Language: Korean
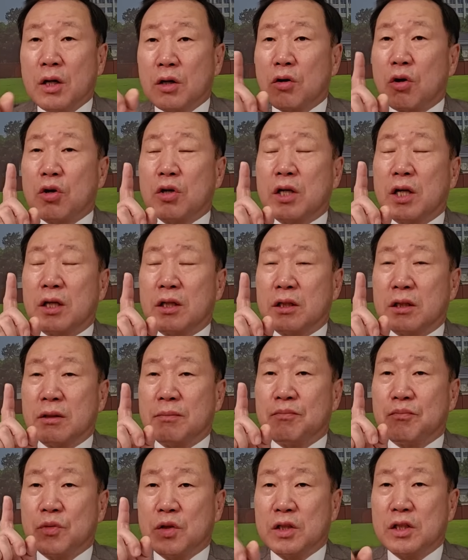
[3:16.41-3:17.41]

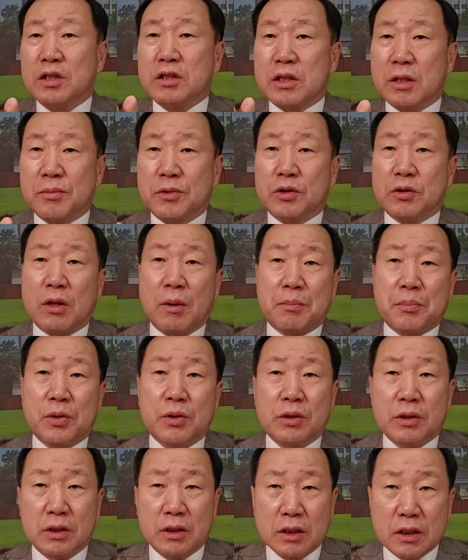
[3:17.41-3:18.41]
거기에는 이재명
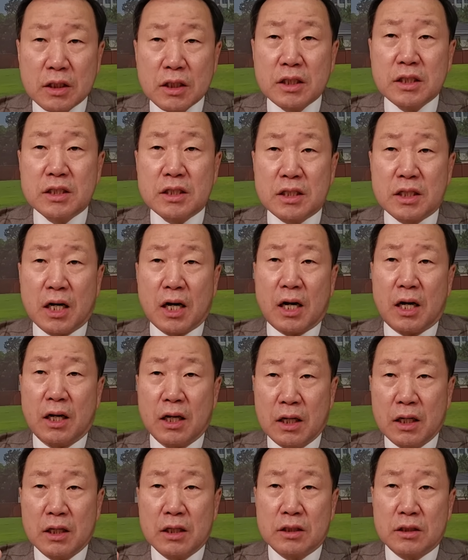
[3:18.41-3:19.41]
대표의 의지가
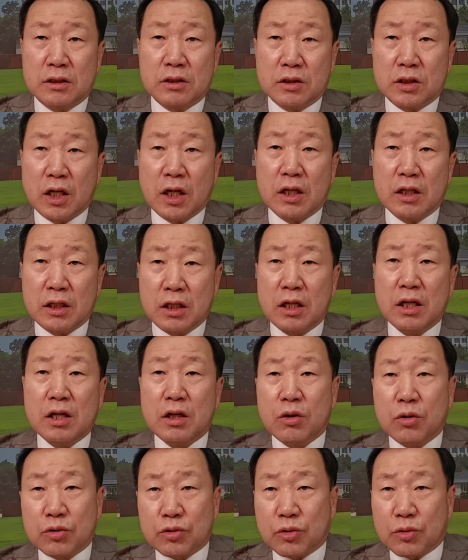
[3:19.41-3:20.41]

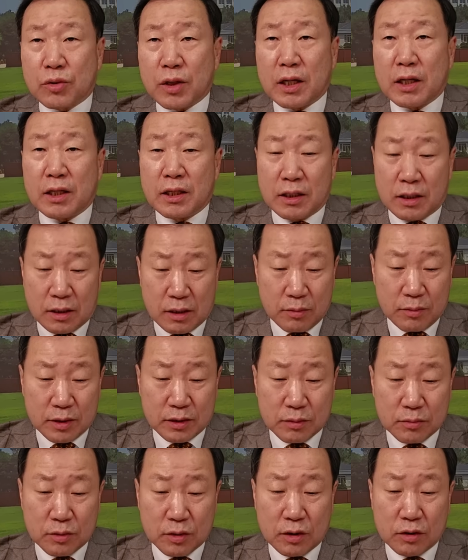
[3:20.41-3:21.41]
제1요소다 이렇게
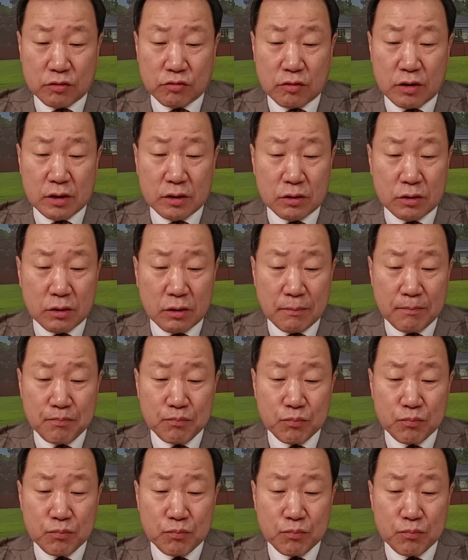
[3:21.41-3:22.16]
말씀을 드릴 수가 있죠.